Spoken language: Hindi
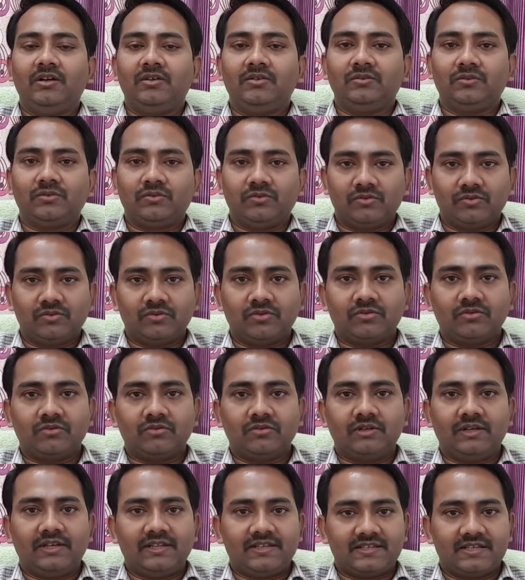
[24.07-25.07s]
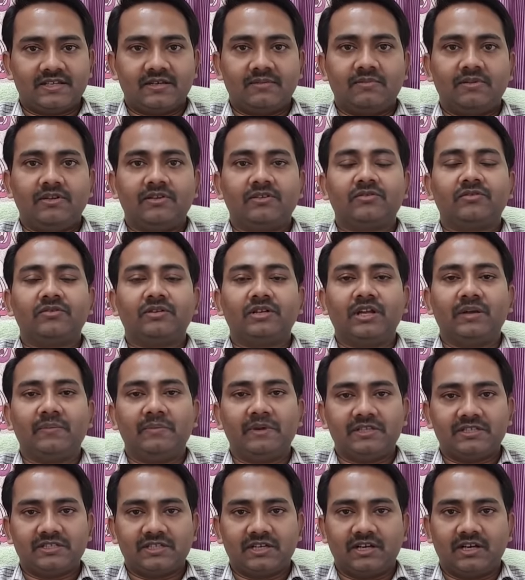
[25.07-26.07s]
तो उसको इस्टेब्लिश होने में
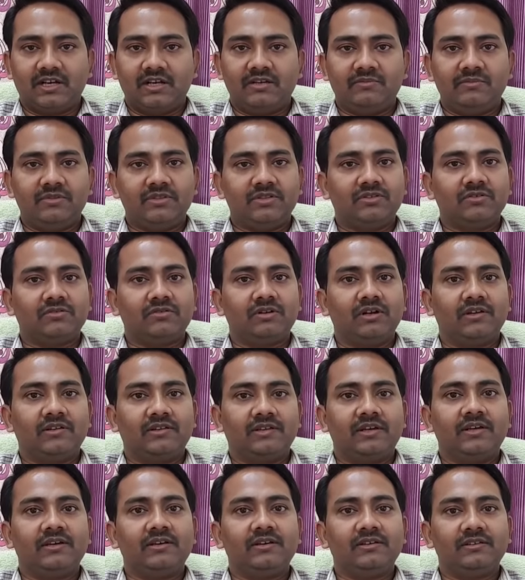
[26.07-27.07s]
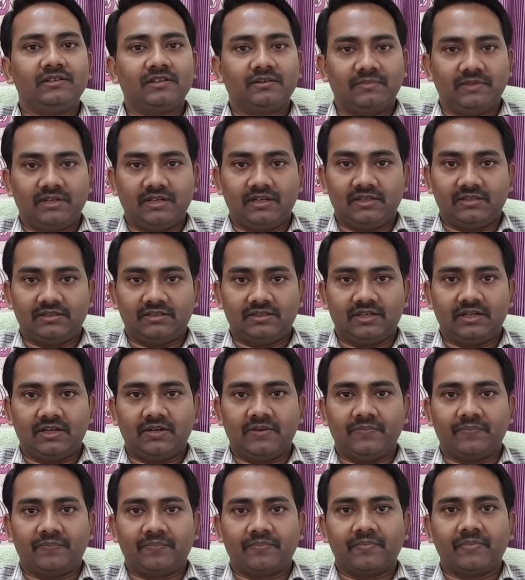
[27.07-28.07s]
चलने में थोड़ा सा समय लगता है
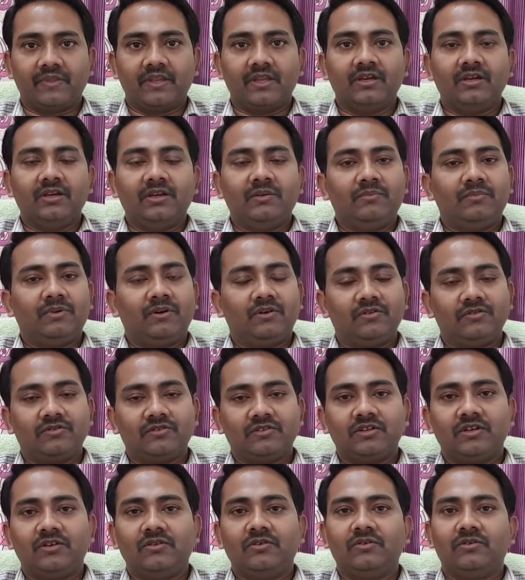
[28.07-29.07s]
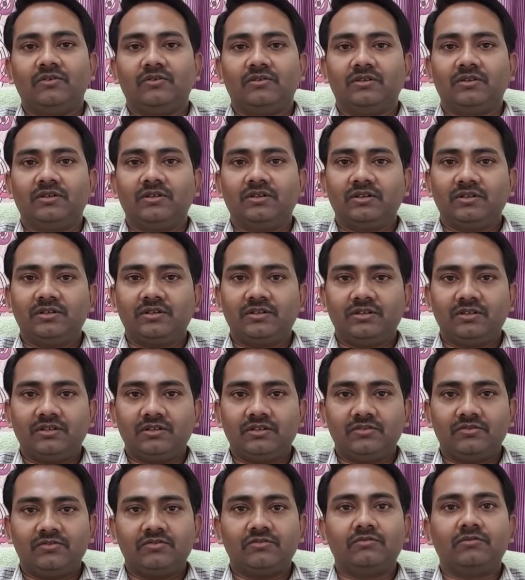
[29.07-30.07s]
बहुत से लोग
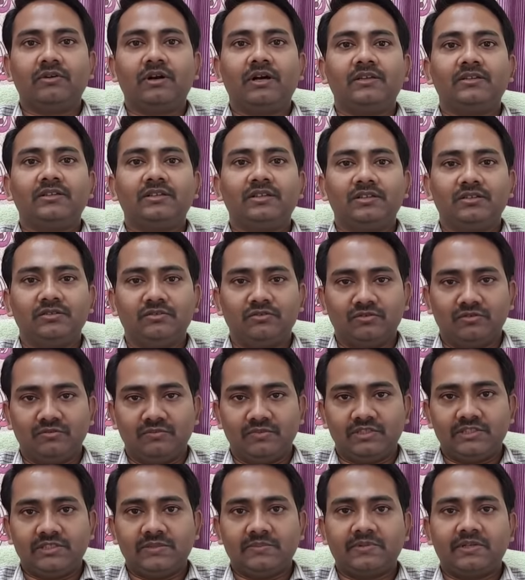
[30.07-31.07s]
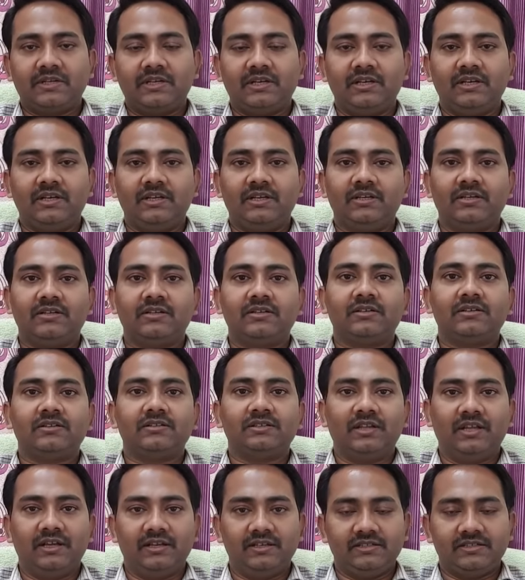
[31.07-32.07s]
शुरुआत के दिनों में जब क्लिनिक
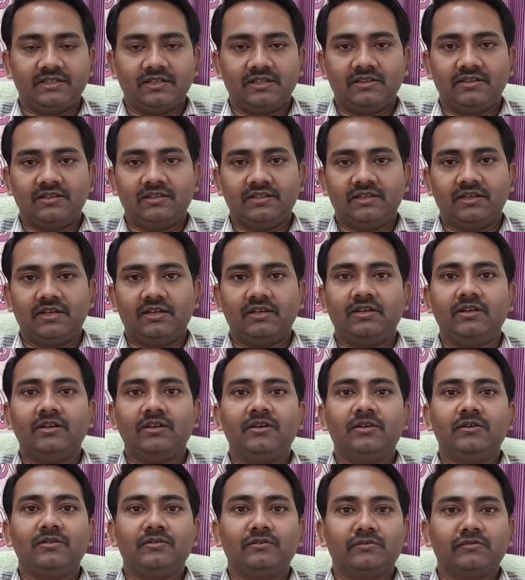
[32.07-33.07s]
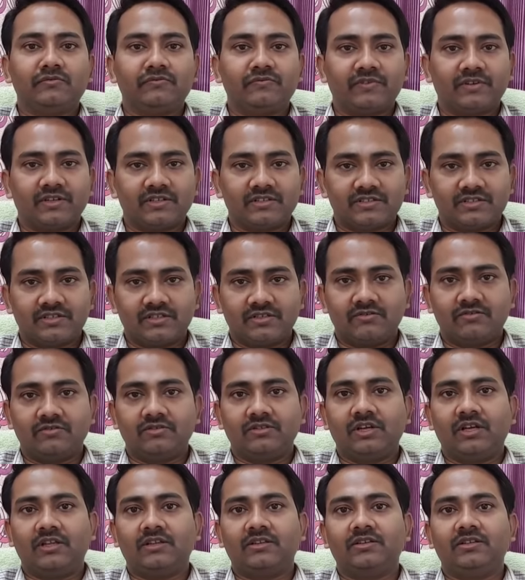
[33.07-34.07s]
नहीं चलती है तो फ्रस्ट्रेट हो
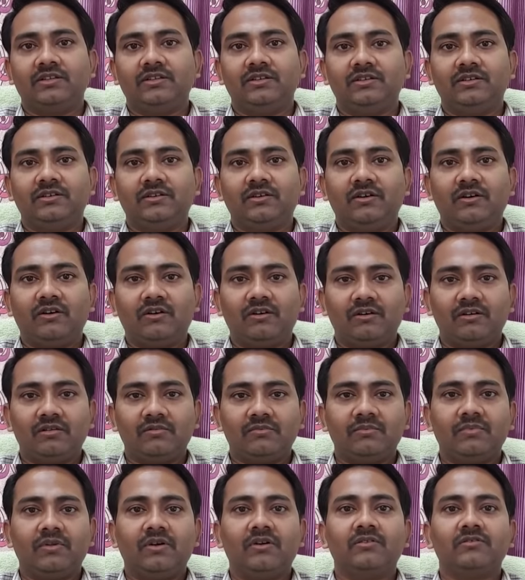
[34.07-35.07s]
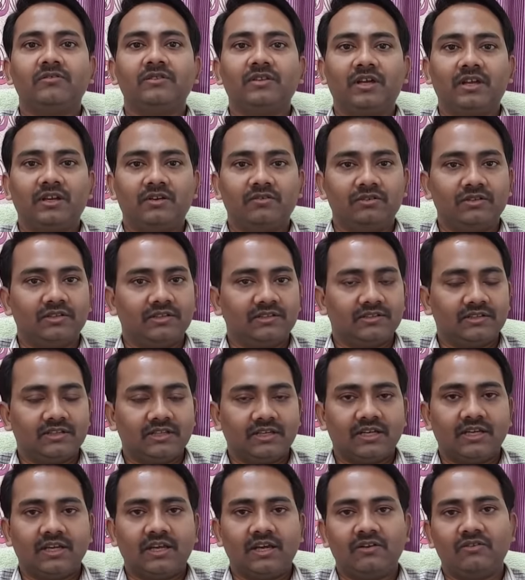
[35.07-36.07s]
जाते हैं और बहुत सारे उल्टे सीधे
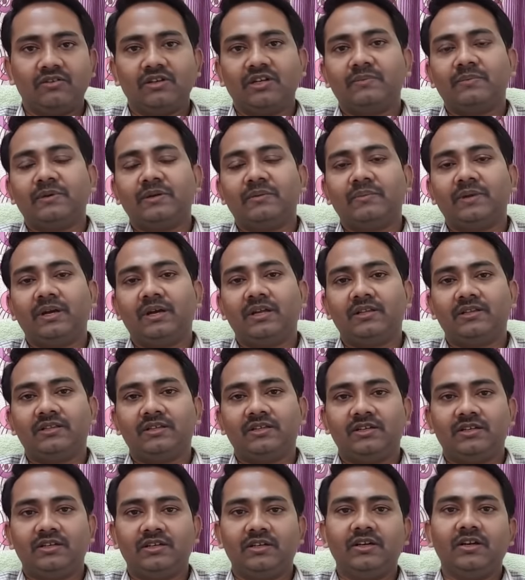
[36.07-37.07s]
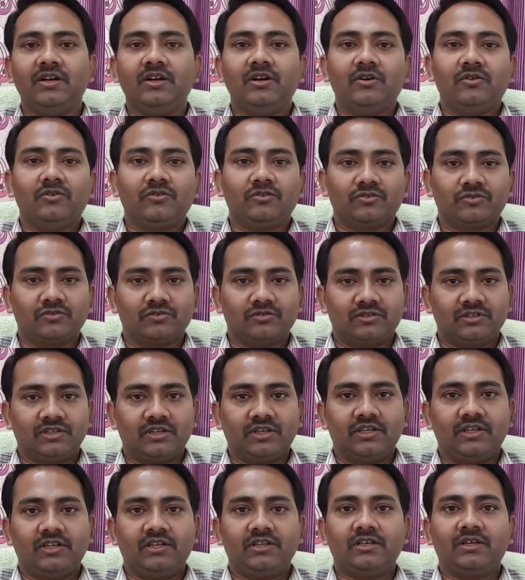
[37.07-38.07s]
ख्याल उनके मन में आते हैं वो सोचते
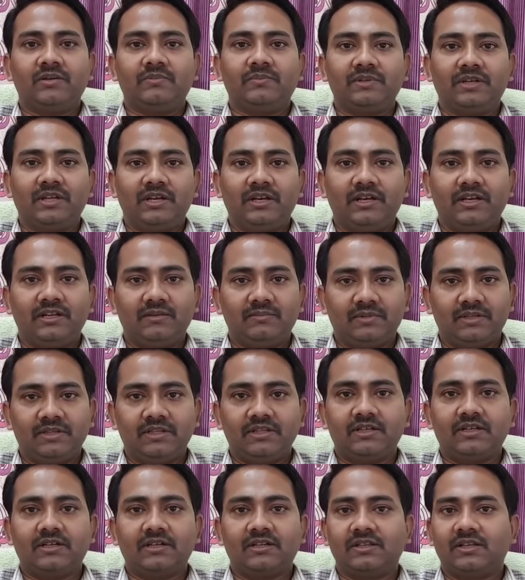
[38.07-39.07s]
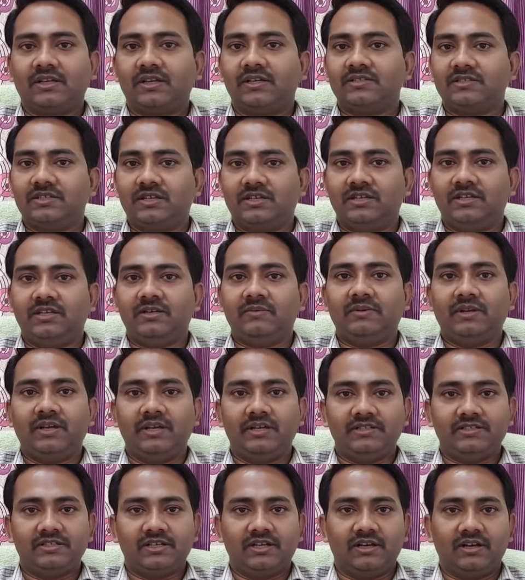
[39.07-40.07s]
हैं कि अब क्लिनिक बंद कर देना चाहिए
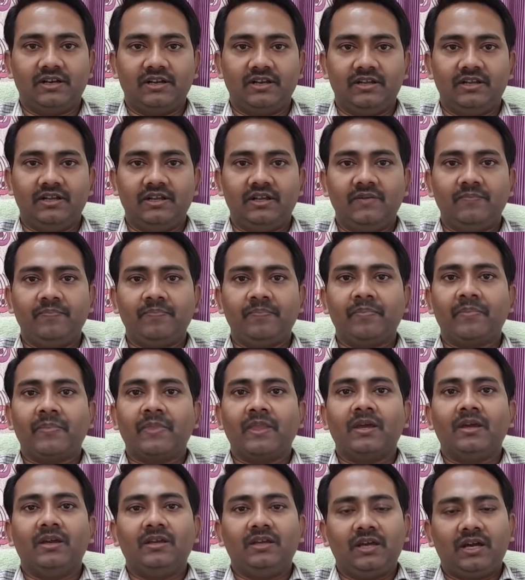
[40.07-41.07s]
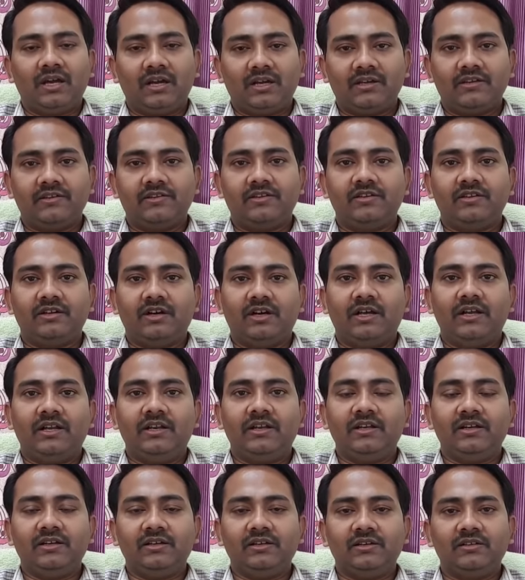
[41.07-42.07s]
नहीं चल रही है या किसी
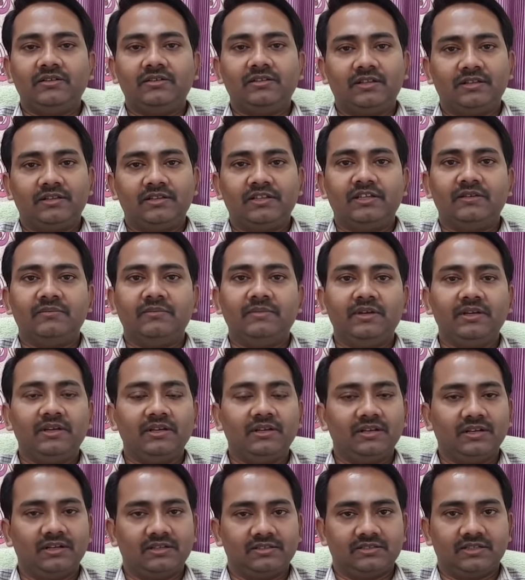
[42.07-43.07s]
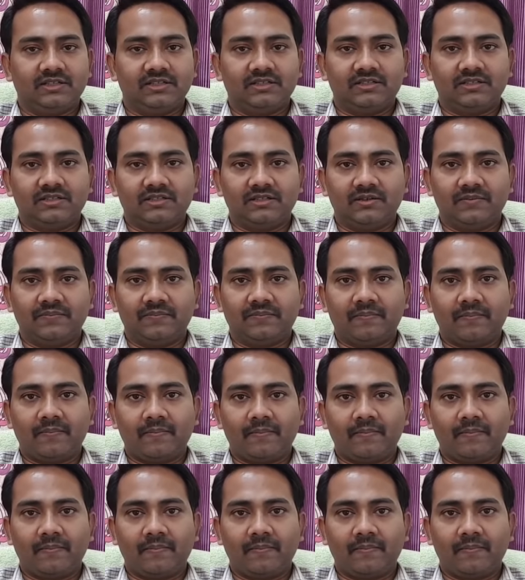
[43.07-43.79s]
अन्य धंधे में लग जाते हैं